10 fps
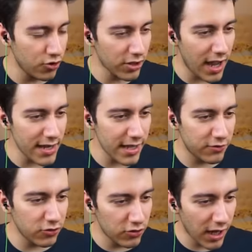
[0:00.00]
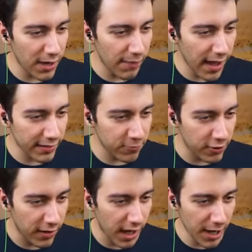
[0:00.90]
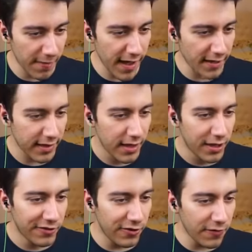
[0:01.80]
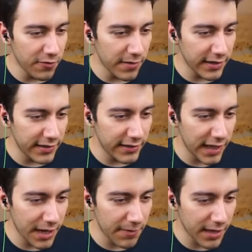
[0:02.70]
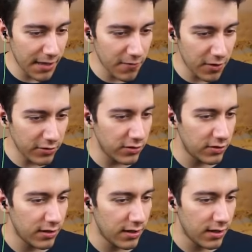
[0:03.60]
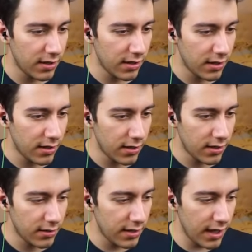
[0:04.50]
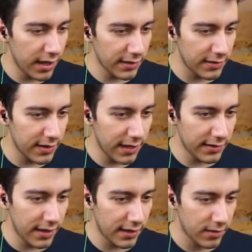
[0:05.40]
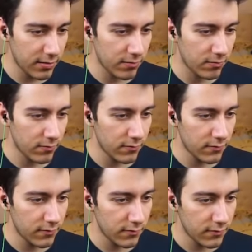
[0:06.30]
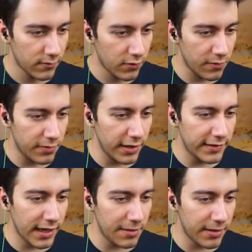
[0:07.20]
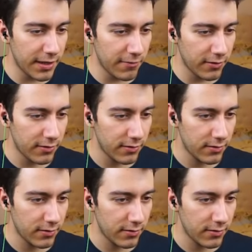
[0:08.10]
Tut kardeş tut. Arabaya at bunu. Arabaya at. Sörf numarası işe yaramadı ama olsun. Ne yaksın lan sen? Topuna sıkarım adam ol.